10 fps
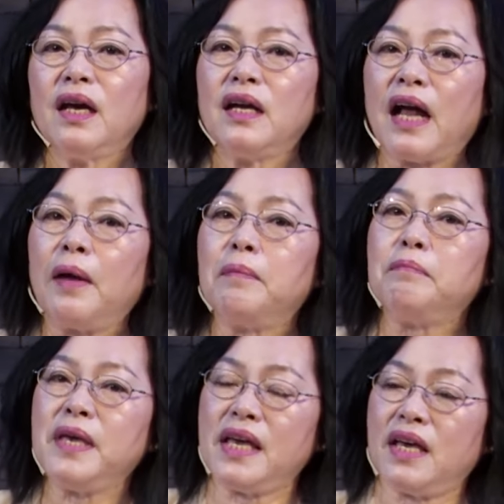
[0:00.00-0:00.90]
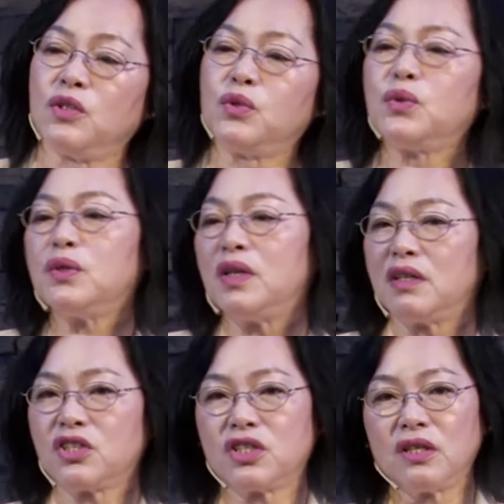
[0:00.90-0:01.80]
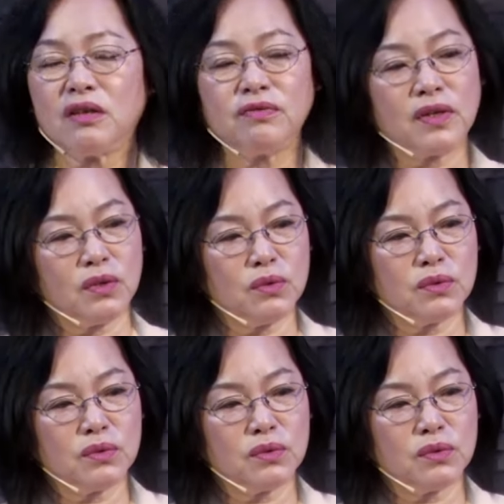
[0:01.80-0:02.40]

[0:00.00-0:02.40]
来免去了神的愤怒。